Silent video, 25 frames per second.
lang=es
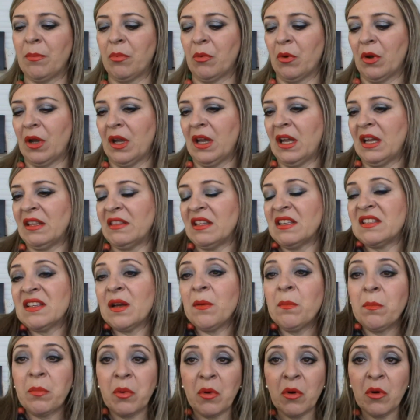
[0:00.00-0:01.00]
pues este
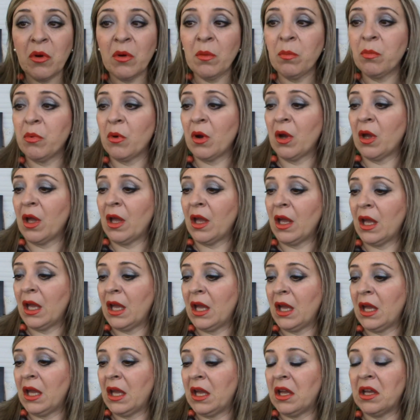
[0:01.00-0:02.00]
champú
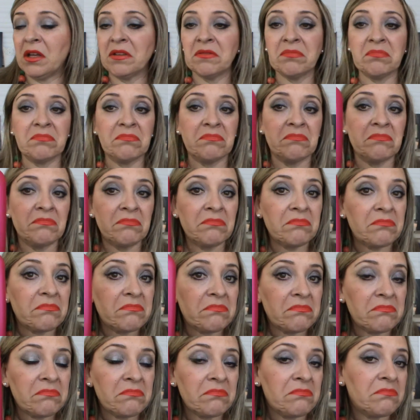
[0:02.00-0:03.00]
pues
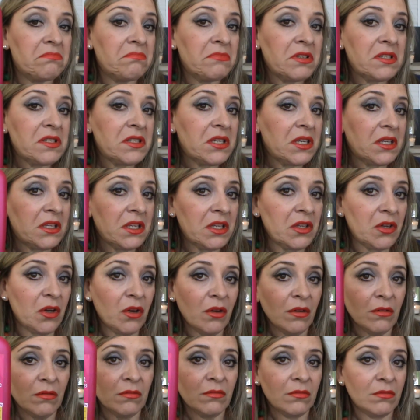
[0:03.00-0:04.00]
ni sí ni
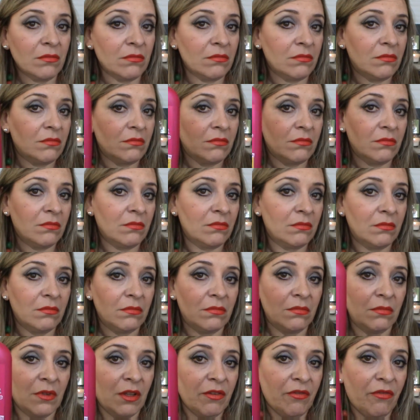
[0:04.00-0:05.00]
no,
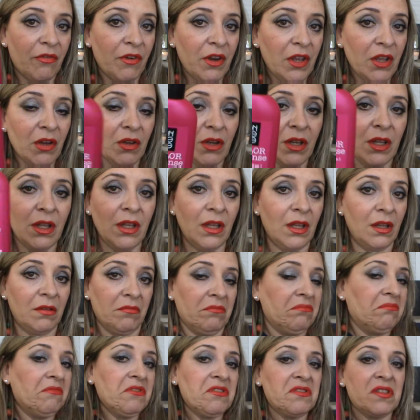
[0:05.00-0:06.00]
ni frío
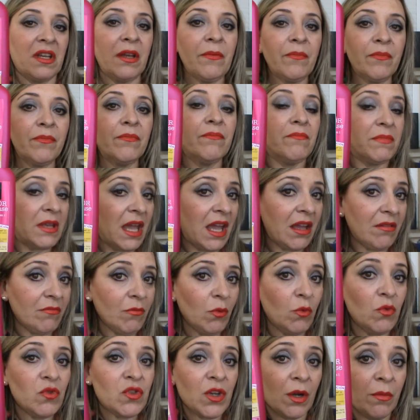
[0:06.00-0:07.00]
ni no sé,
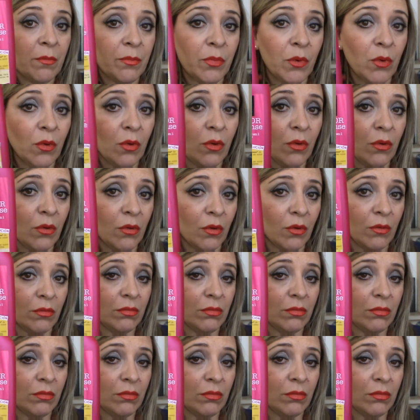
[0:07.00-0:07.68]
bien, un champú